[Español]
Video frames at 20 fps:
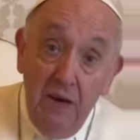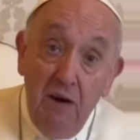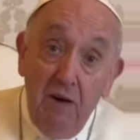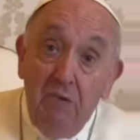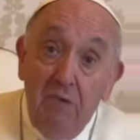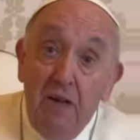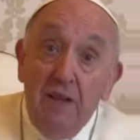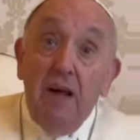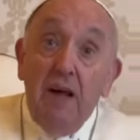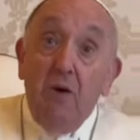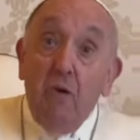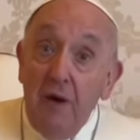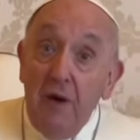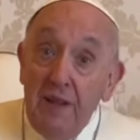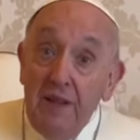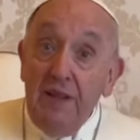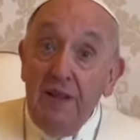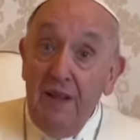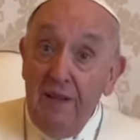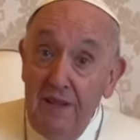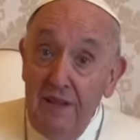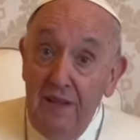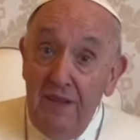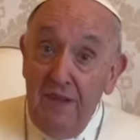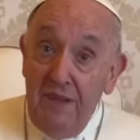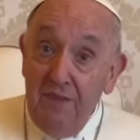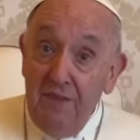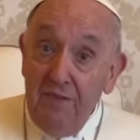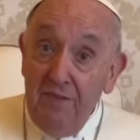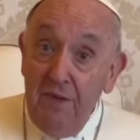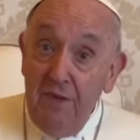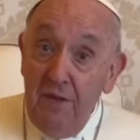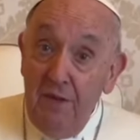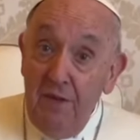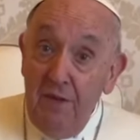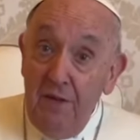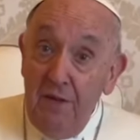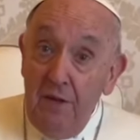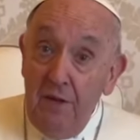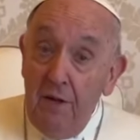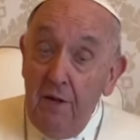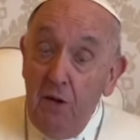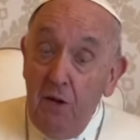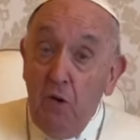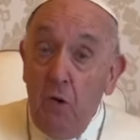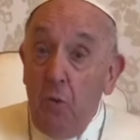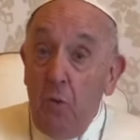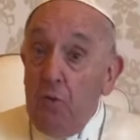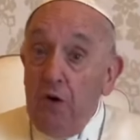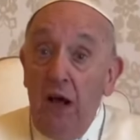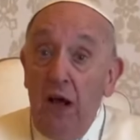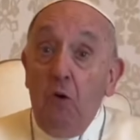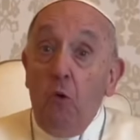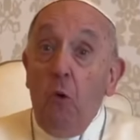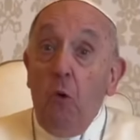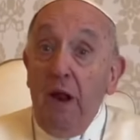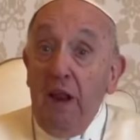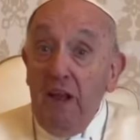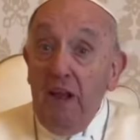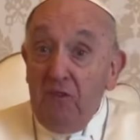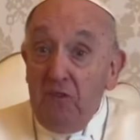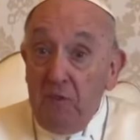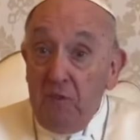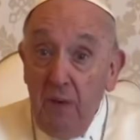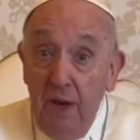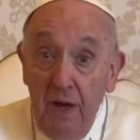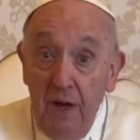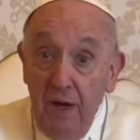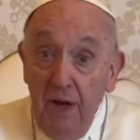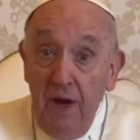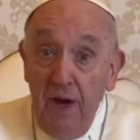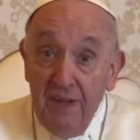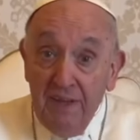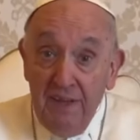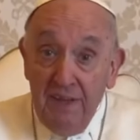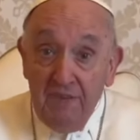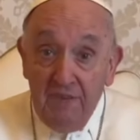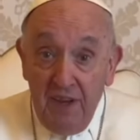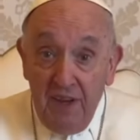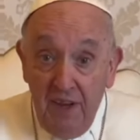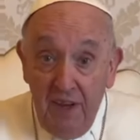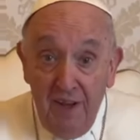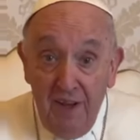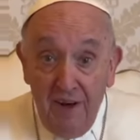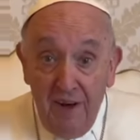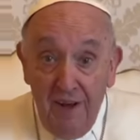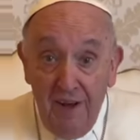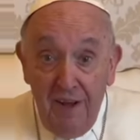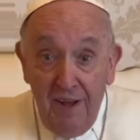Faltan 40 días, como una cuaresma, hasta llegar